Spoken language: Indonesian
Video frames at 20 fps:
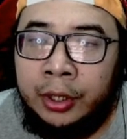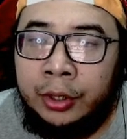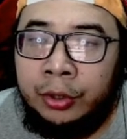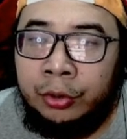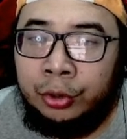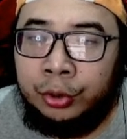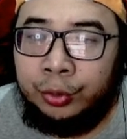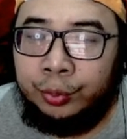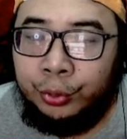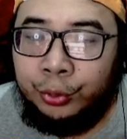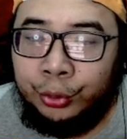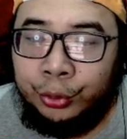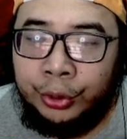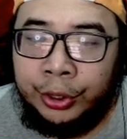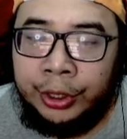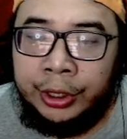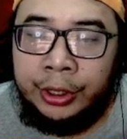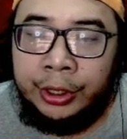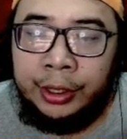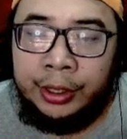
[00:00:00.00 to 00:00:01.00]
terus burung
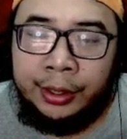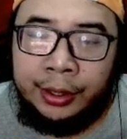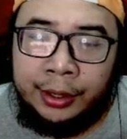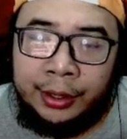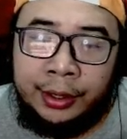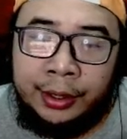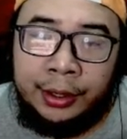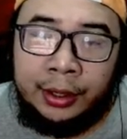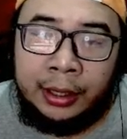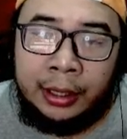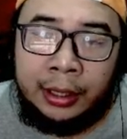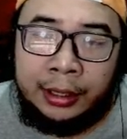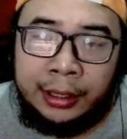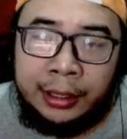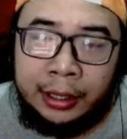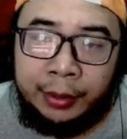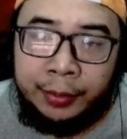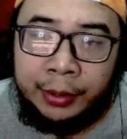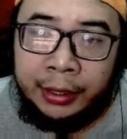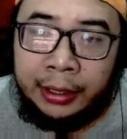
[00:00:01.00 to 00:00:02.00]
ini kalian
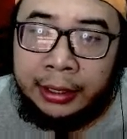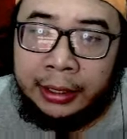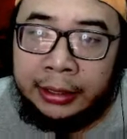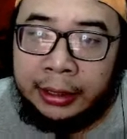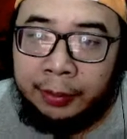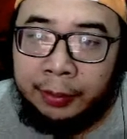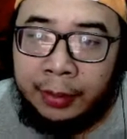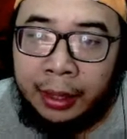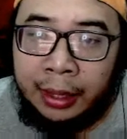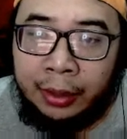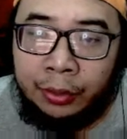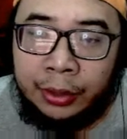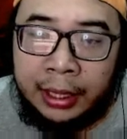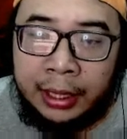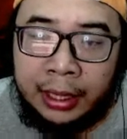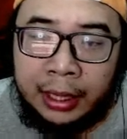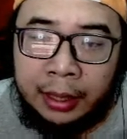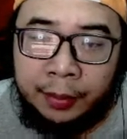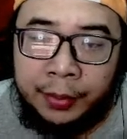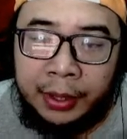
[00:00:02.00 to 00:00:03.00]
tinggal pilih aja mau
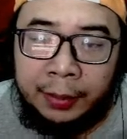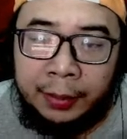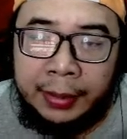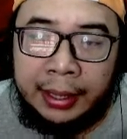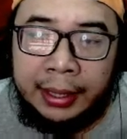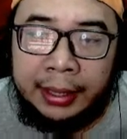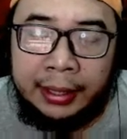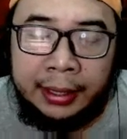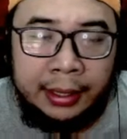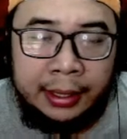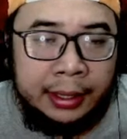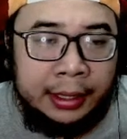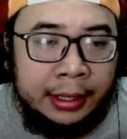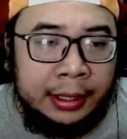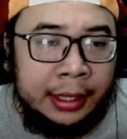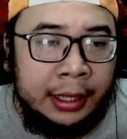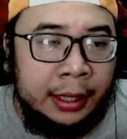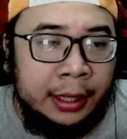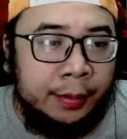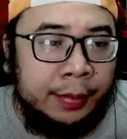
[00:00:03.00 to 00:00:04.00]
nangkap yang mana
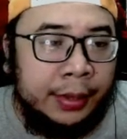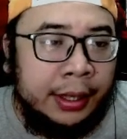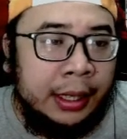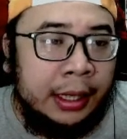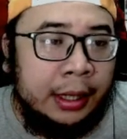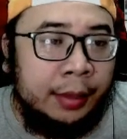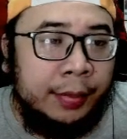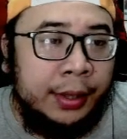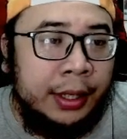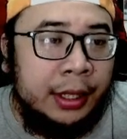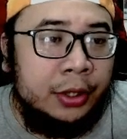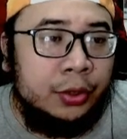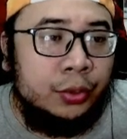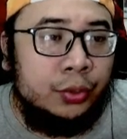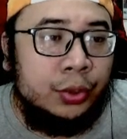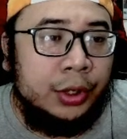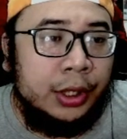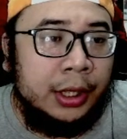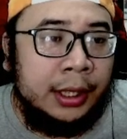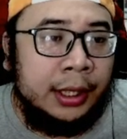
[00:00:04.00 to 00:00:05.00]
ini elemen-elemennya
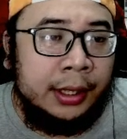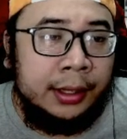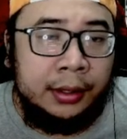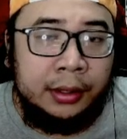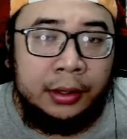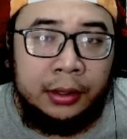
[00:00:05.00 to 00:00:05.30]
juga